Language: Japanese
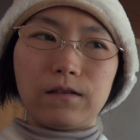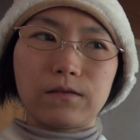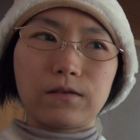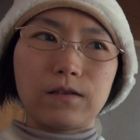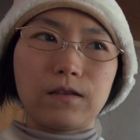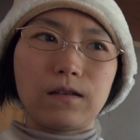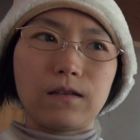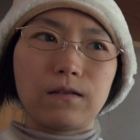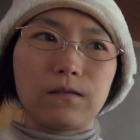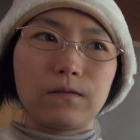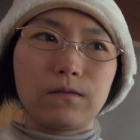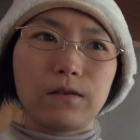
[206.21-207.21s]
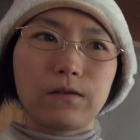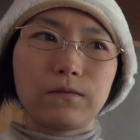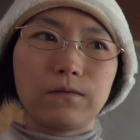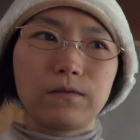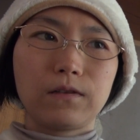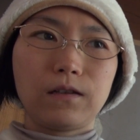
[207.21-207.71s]
そして飛
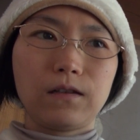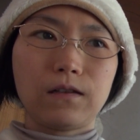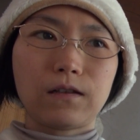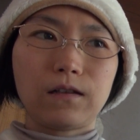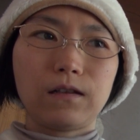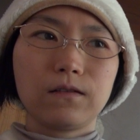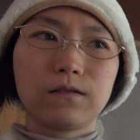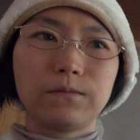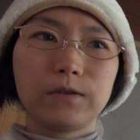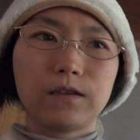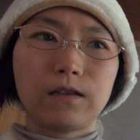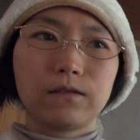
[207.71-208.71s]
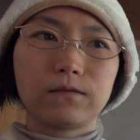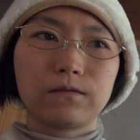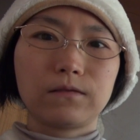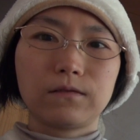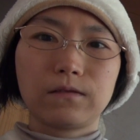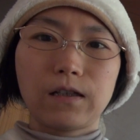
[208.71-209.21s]
行機やヘリコプター
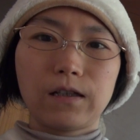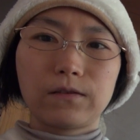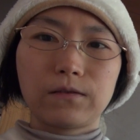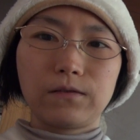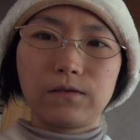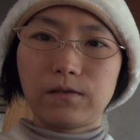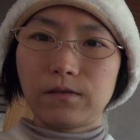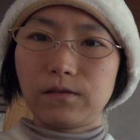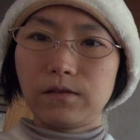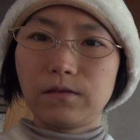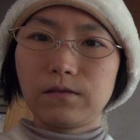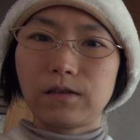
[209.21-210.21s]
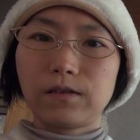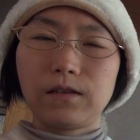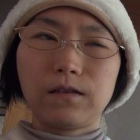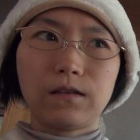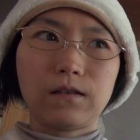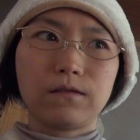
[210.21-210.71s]
を操縦する人た
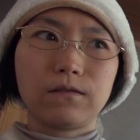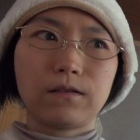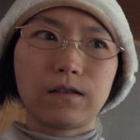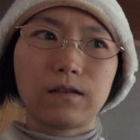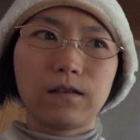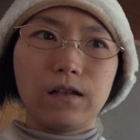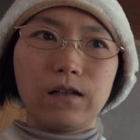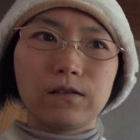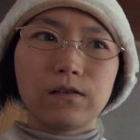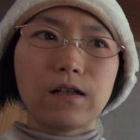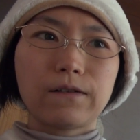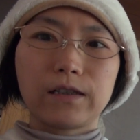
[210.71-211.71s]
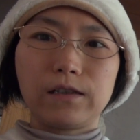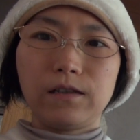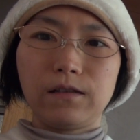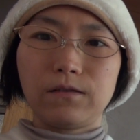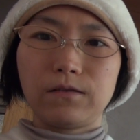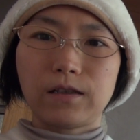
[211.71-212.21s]
ちっていうのは、空は自
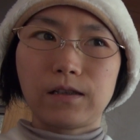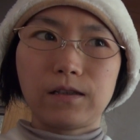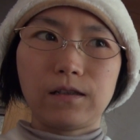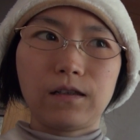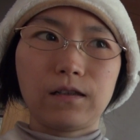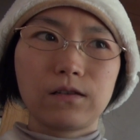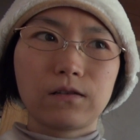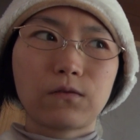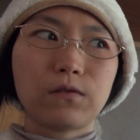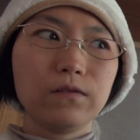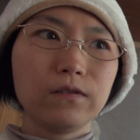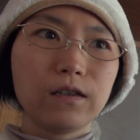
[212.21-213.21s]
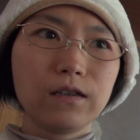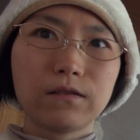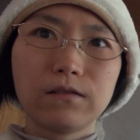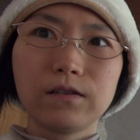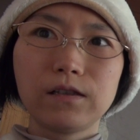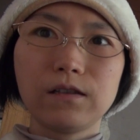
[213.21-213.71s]
由だし、こんなに
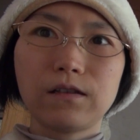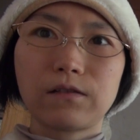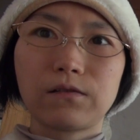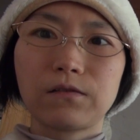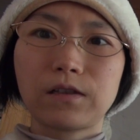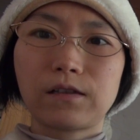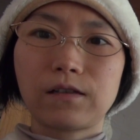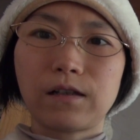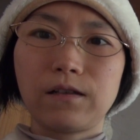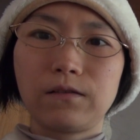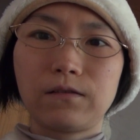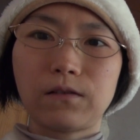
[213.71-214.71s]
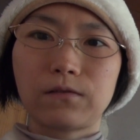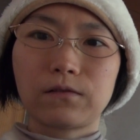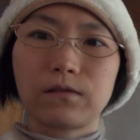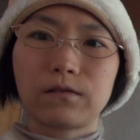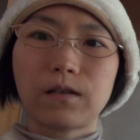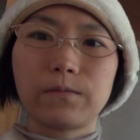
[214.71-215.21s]
苦しんでる人たちがいるってこ
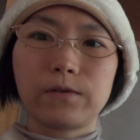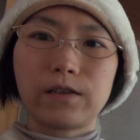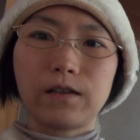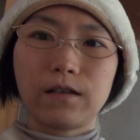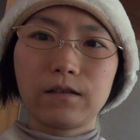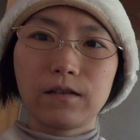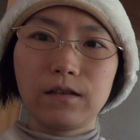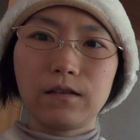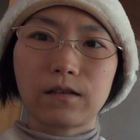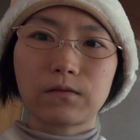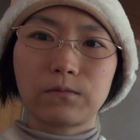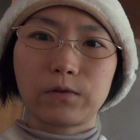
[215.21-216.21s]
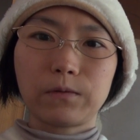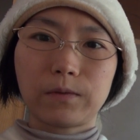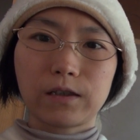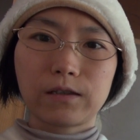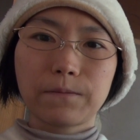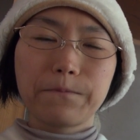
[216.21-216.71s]
とは多分知らないんだと思い
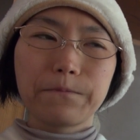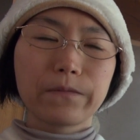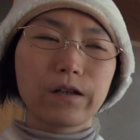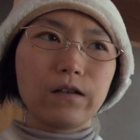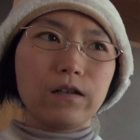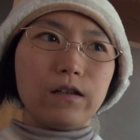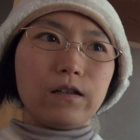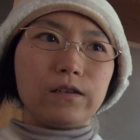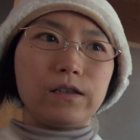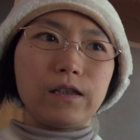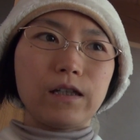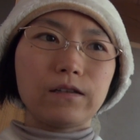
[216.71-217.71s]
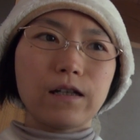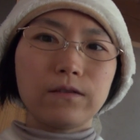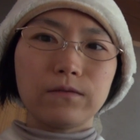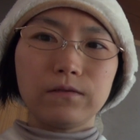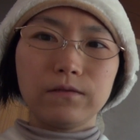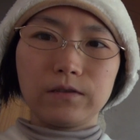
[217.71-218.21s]
ます。自衛隊
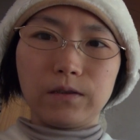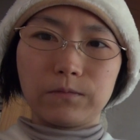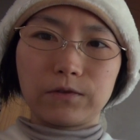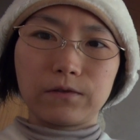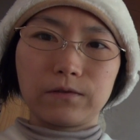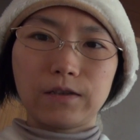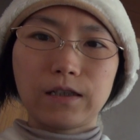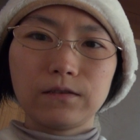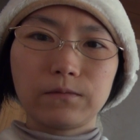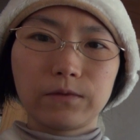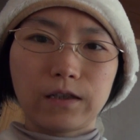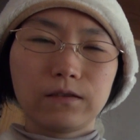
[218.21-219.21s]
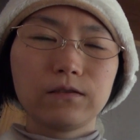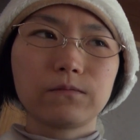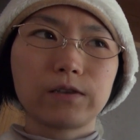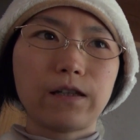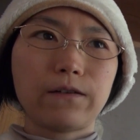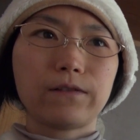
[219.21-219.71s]
の方にも何度も何度
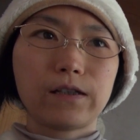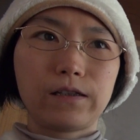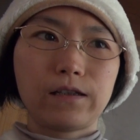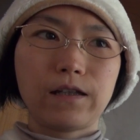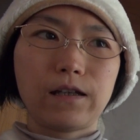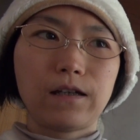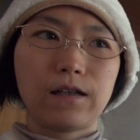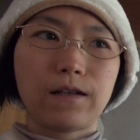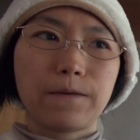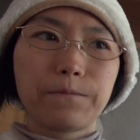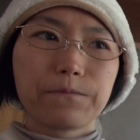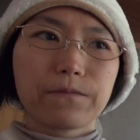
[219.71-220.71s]
も電話して